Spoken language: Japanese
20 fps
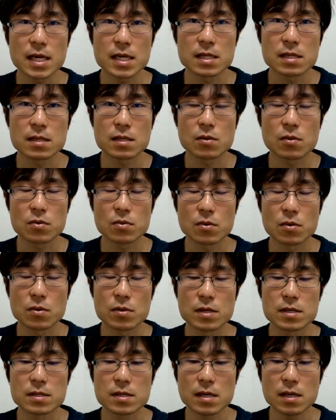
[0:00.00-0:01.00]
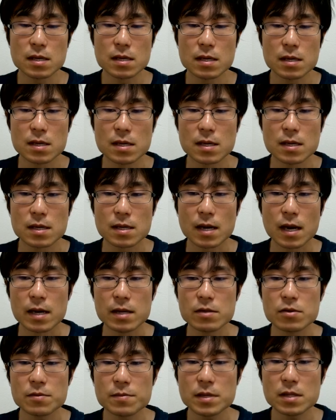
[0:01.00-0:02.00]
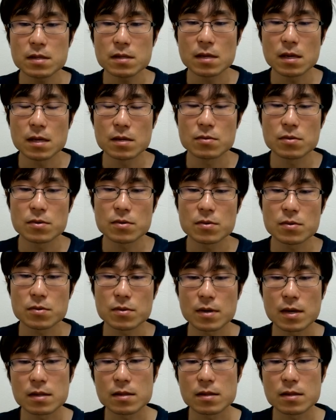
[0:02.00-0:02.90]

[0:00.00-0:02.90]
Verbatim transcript: いってことをですね買い読みってどういうことかっ